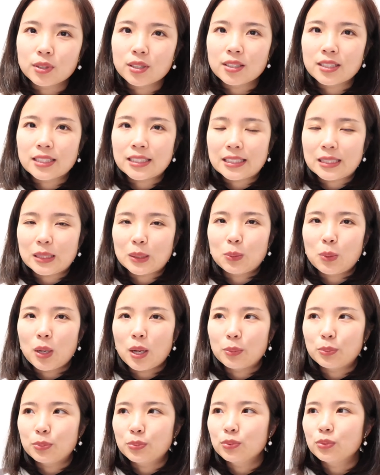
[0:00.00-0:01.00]
和洗
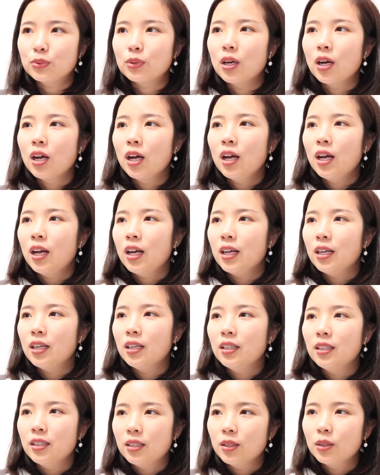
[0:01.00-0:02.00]
碗布，
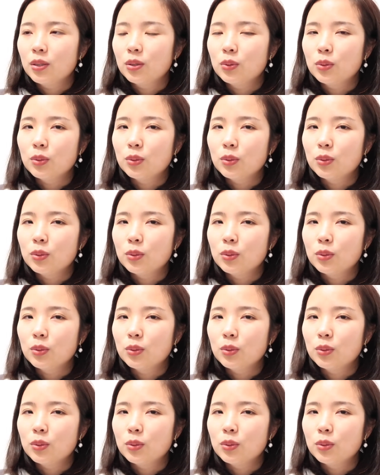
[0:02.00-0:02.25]
呃，